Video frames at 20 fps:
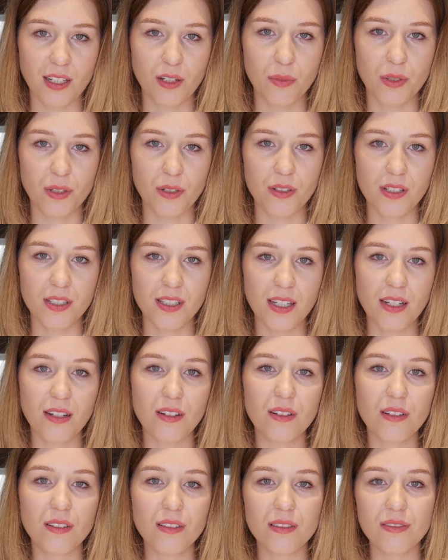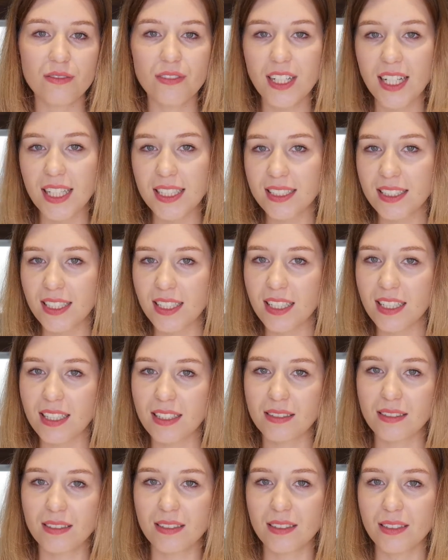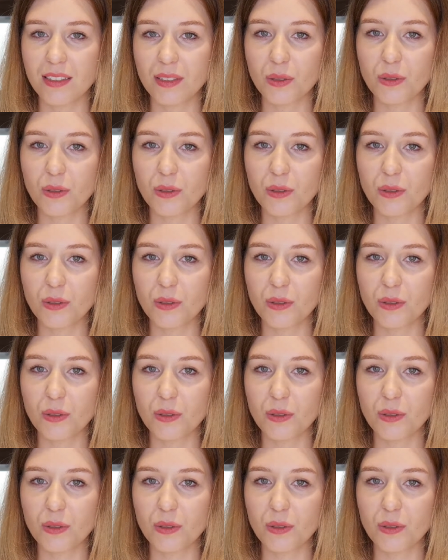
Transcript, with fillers: obrączce, odwraca e,